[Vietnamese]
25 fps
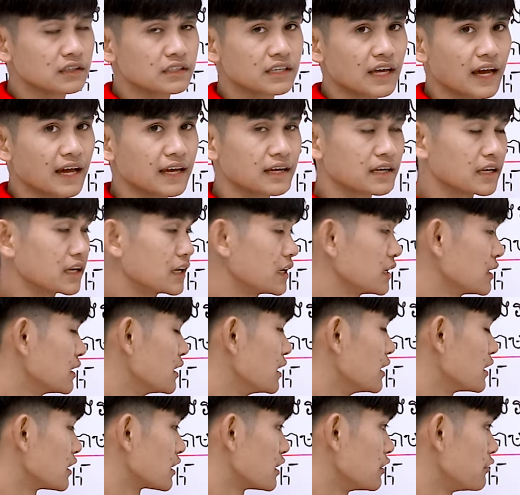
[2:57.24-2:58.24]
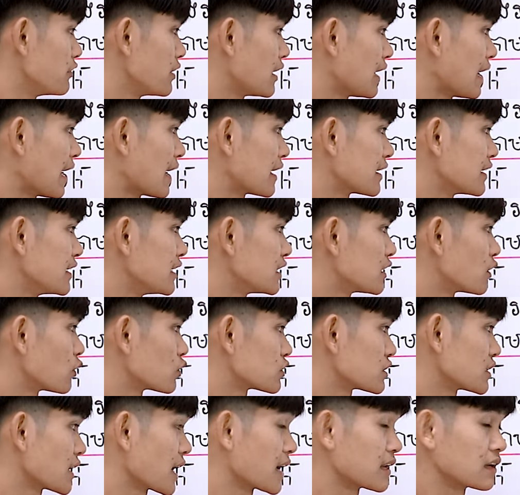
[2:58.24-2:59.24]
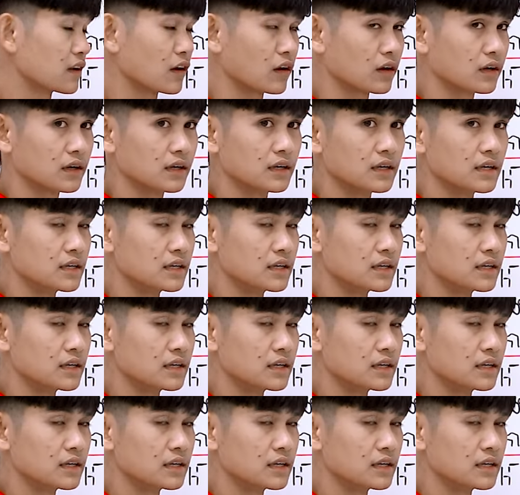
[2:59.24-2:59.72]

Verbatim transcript: hơi thay kì cứ việc lắng hydroxan thật